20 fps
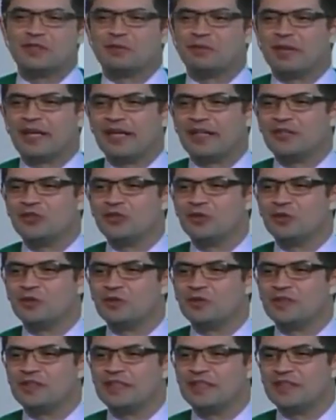
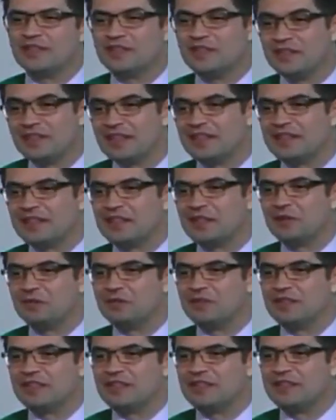médicos e esses
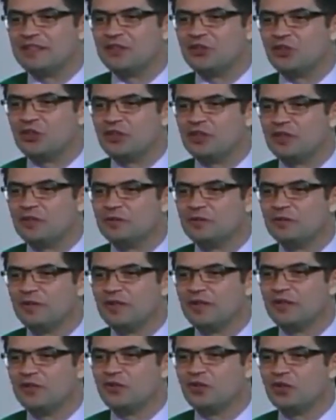exames exigiram
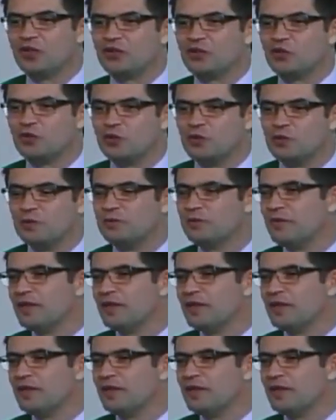jejum.